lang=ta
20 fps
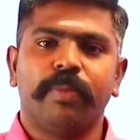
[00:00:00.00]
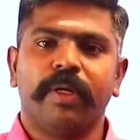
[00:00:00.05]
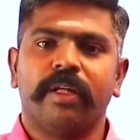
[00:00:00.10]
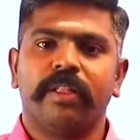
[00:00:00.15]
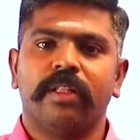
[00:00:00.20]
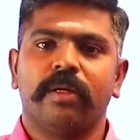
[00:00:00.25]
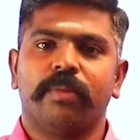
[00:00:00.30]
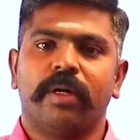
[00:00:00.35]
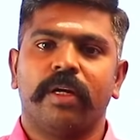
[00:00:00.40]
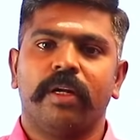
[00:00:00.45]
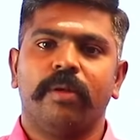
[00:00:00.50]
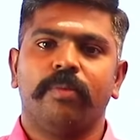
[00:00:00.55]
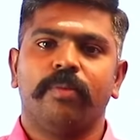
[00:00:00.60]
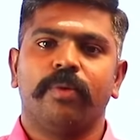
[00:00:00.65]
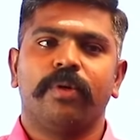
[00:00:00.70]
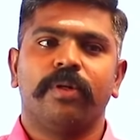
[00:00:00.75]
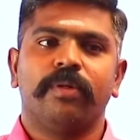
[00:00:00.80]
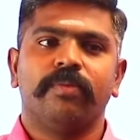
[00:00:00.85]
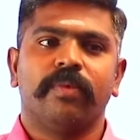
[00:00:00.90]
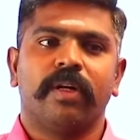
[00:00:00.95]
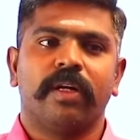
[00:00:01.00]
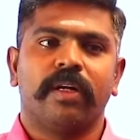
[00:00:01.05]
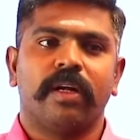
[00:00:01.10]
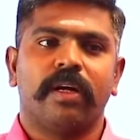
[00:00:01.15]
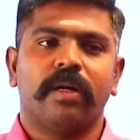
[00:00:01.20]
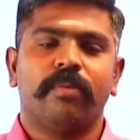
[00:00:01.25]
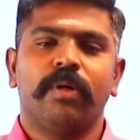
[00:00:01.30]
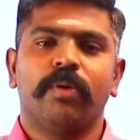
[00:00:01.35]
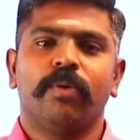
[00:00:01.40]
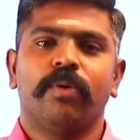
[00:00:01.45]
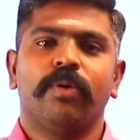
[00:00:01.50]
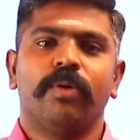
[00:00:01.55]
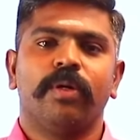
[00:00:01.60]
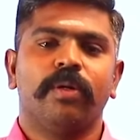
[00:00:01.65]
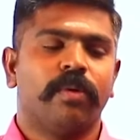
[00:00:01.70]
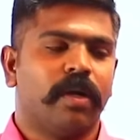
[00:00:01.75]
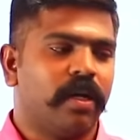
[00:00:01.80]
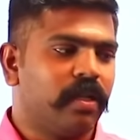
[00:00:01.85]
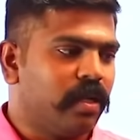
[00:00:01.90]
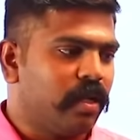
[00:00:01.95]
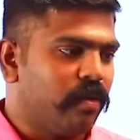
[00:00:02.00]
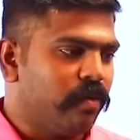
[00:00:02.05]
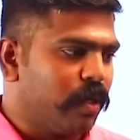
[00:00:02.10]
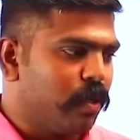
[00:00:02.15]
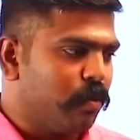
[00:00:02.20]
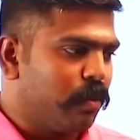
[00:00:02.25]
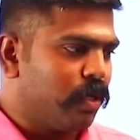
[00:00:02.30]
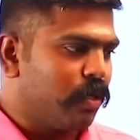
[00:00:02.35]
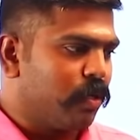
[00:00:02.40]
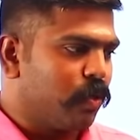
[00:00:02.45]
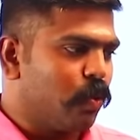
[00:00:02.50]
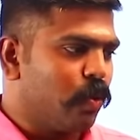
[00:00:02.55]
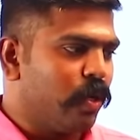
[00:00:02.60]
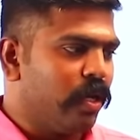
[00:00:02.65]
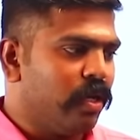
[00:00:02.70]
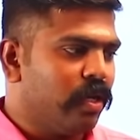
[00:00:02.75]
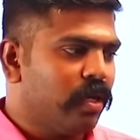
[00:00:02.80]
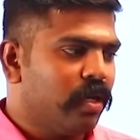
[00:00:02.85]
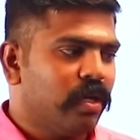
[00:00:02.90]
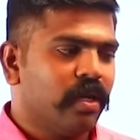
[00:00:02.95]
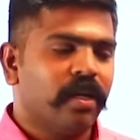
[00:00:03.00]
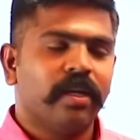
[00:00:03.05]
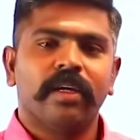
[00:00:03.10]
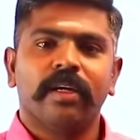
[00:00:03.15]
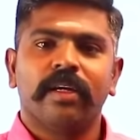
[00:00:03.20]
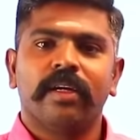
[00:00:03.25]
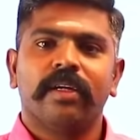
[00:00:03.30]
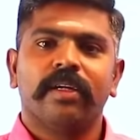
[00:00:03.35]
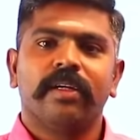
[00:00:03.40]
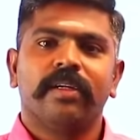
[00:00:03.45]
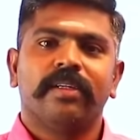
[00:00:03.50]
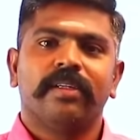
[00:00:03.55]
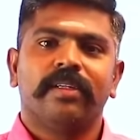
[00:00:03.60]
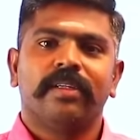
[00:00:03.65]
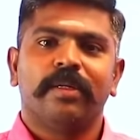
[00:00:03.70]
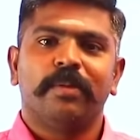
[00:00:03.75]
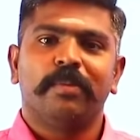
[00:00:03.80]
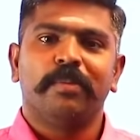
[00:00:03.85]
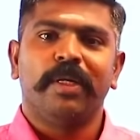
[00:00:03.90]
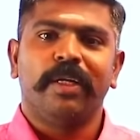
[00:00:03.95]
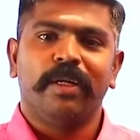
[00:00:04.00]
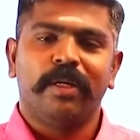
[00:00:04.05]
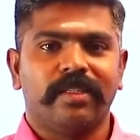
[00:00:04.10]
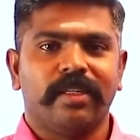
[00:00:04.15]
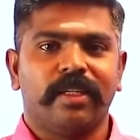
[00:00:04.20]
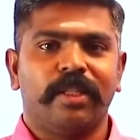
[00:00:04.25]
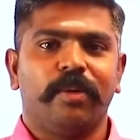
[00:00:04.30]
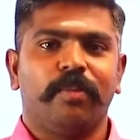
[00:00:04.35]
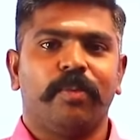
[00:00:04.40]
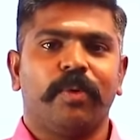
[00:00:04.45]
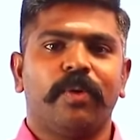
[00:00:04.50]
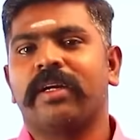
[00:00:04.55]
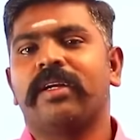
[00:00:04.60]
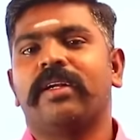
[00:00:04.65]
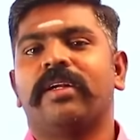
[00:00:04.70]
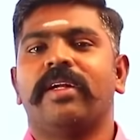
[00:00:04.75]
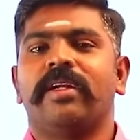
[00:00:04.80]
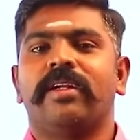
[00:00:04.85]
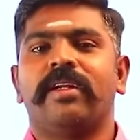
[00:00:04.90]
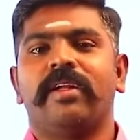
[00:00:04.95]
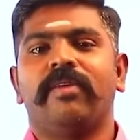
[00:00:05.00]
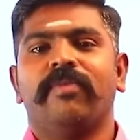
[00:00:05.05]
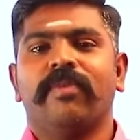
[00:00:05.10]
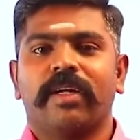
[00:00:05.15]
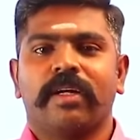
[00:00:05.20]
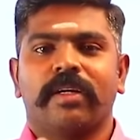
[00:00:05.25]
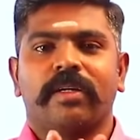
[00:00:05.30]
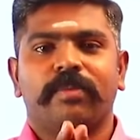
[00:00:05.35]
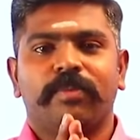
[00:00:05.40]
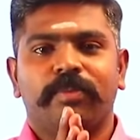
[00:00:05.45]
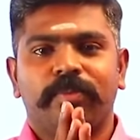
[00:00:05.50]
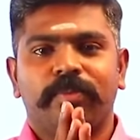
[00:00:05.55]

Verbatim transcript: பிறந்த மண்ணின் புகழும் வற்றாமல் உன்னோடு வாழ்ந்திட வேண்டும் என்று கூறி மீண்டும் சந்திப்போம் நன்றி வணக்கம்